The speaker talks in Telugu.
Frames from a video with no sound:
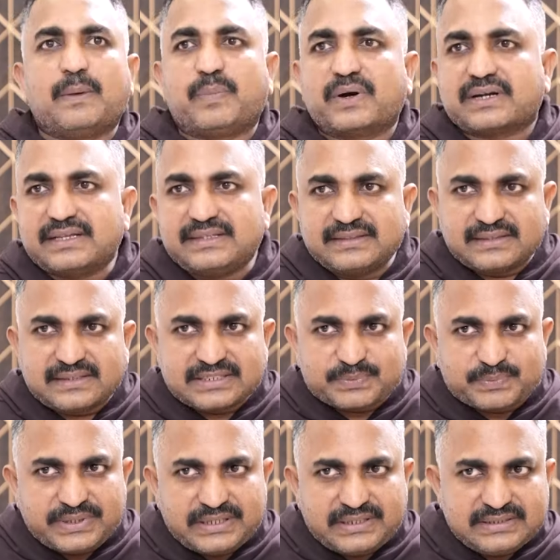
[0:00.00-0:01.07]
అప్పట్లో ఇంత
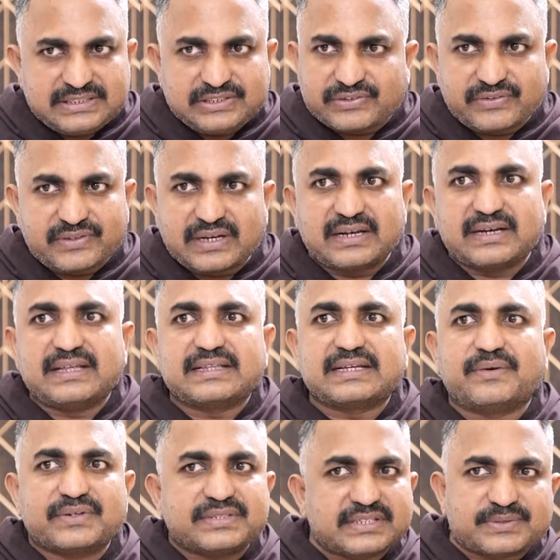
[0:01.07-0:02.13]
స్పీడ్ జీతం లేదు
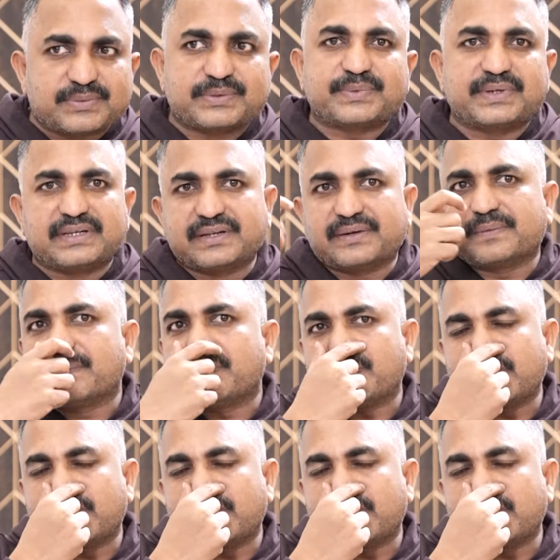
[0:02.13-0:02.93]
కాబట్టి సిక్స్ మంత్స్ పెట్టారు